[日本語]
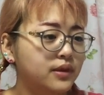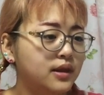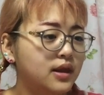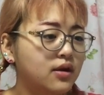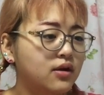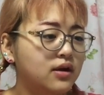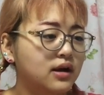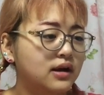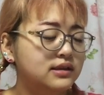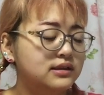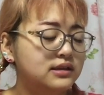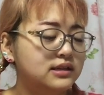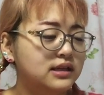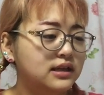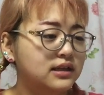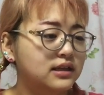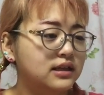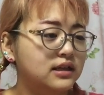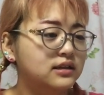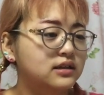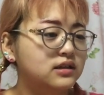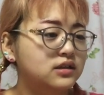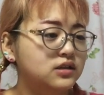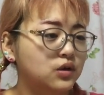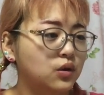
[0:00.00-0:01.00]
ていう感じだっ
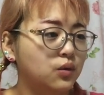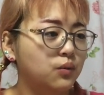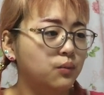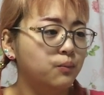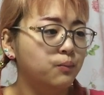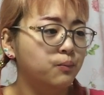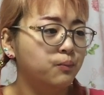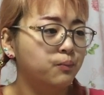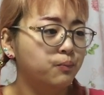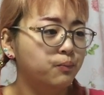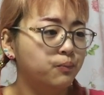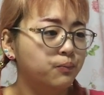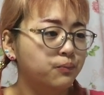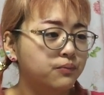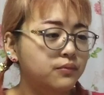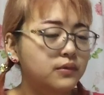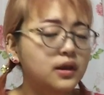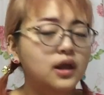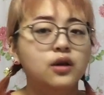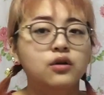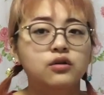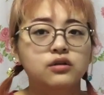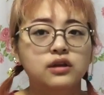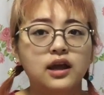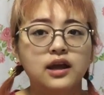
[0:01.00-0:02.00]
たんですよ
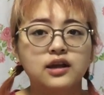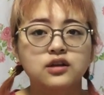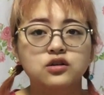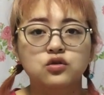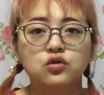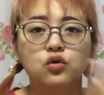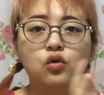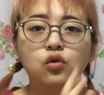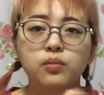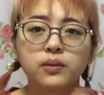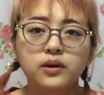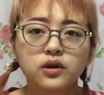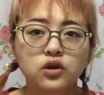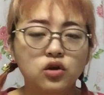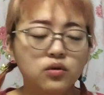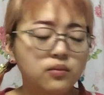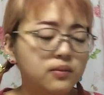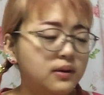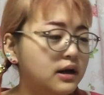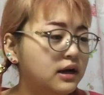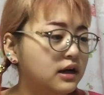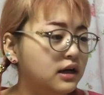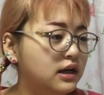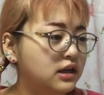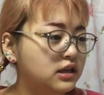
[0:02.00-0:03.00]
なので、コメント読
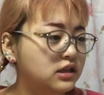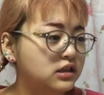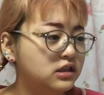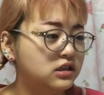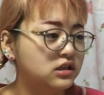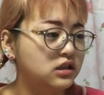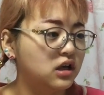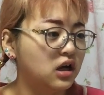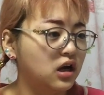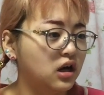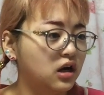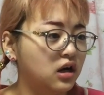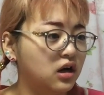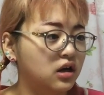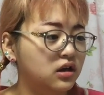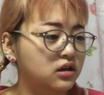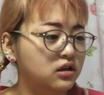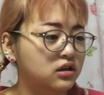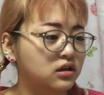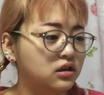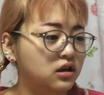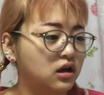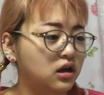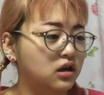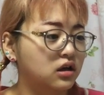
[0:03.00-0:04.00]
み上げにしたかっ
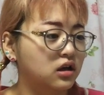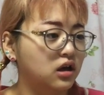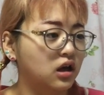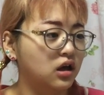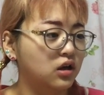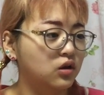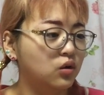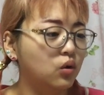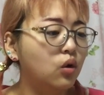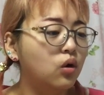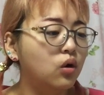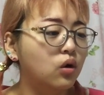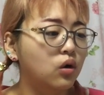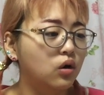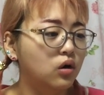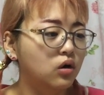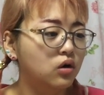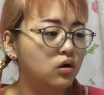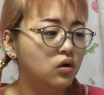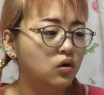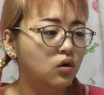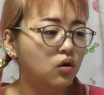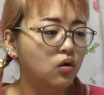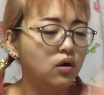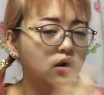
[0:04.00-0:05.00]
たけど、
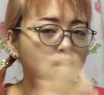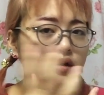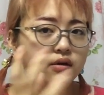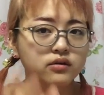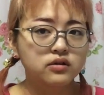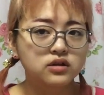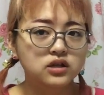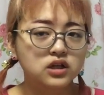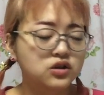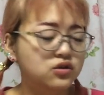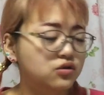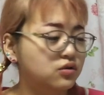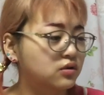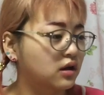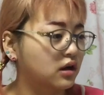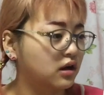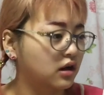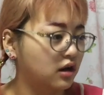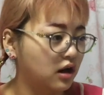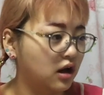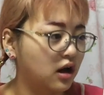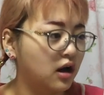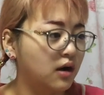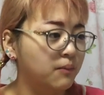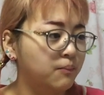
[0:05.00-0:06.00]
声うるさそうだ
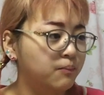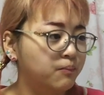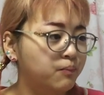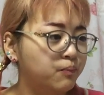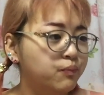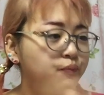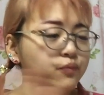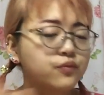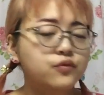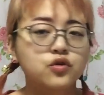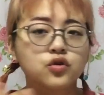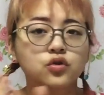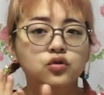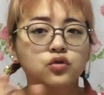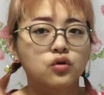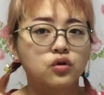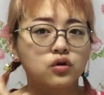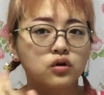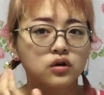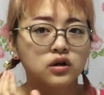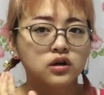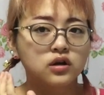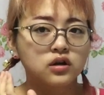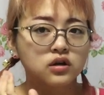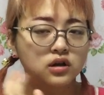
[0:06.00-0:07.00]
から、ちょっ
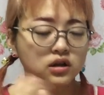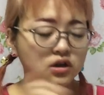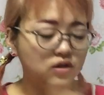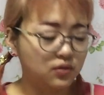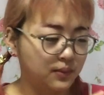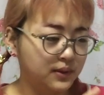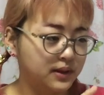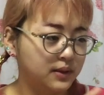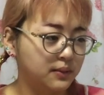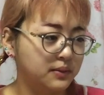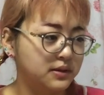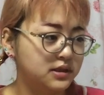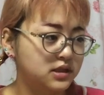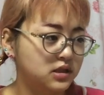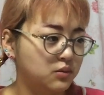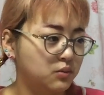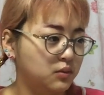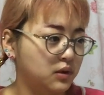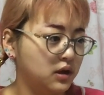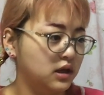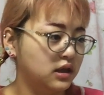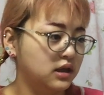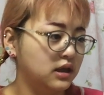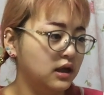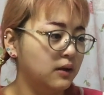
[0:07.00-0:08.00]
と止めてます、
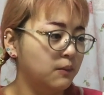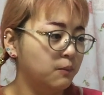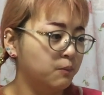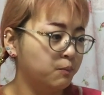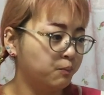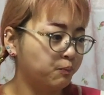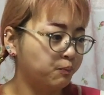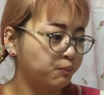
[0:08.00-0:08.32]
今一旦。